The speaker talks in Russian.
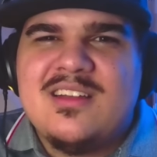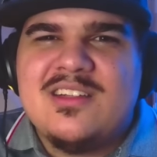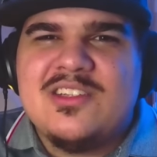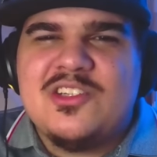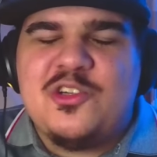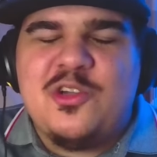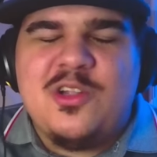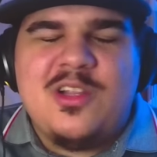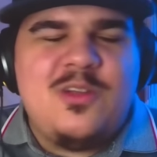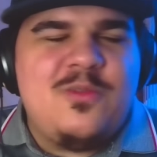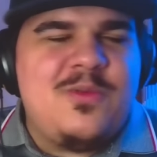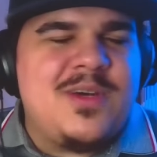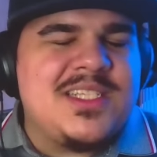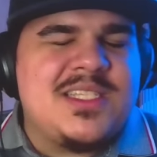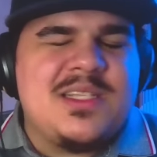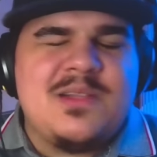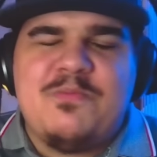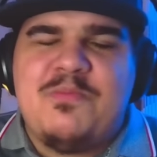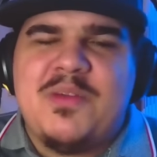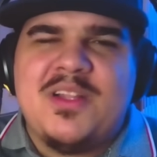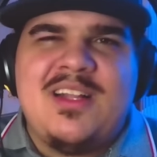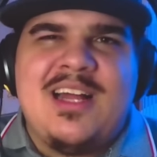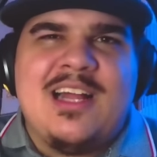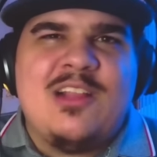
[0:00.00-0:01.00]
Что-то у вас
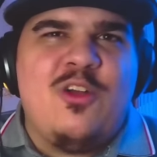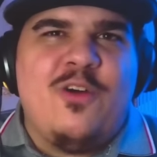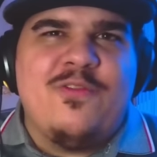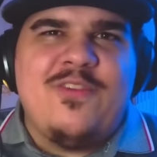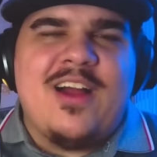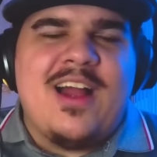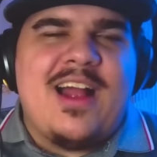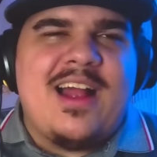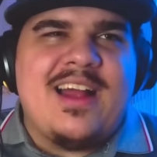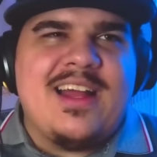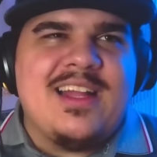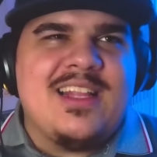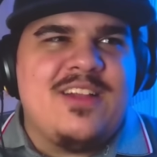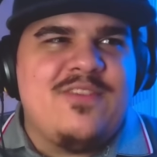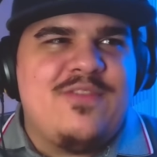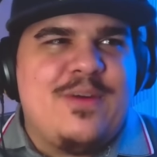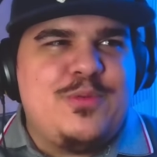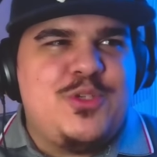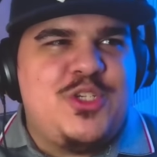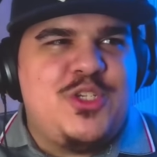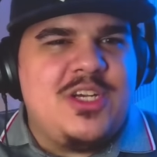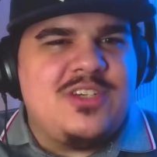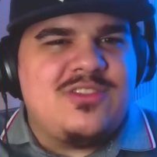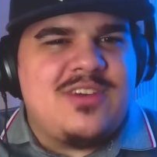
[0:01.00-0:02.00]
подготовка какая-то
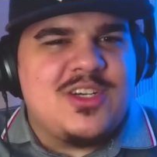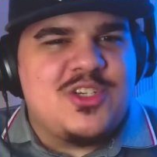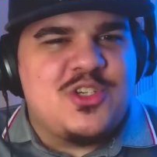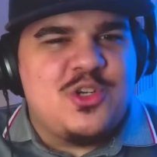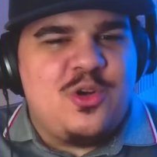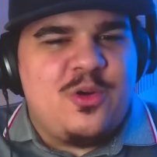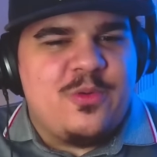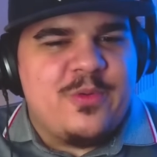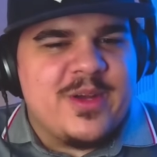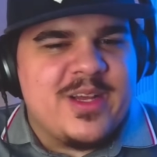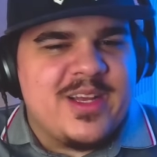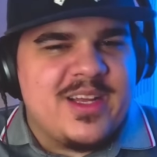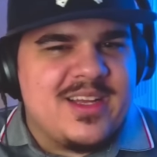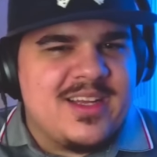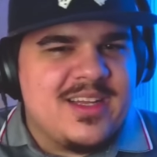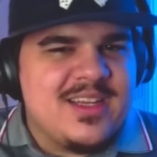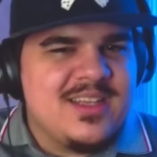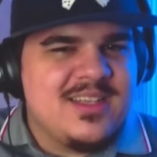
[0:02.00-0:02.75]
вообще ложовая.